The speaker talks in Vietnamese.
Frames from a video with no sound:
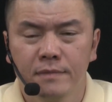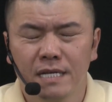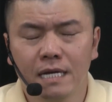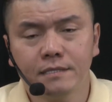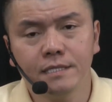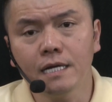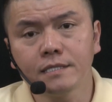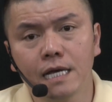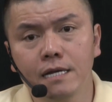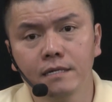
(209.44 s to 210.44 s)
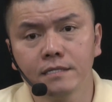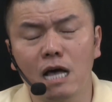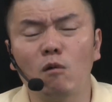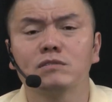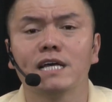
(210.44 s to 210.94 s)
Thế riêng tiền,
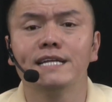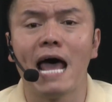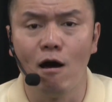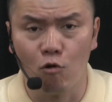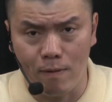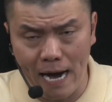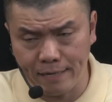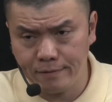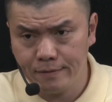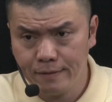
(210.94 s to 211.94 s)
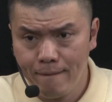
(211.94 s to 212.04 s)
dòng tiền đều của bạn